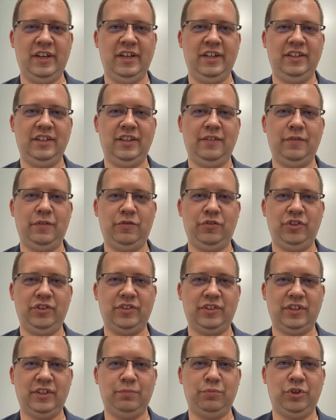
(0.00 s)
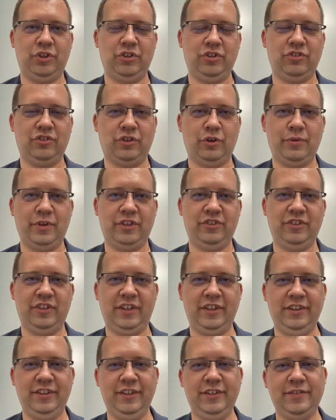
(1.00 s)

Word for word: nie we wszystkich przecież szkołach średnich,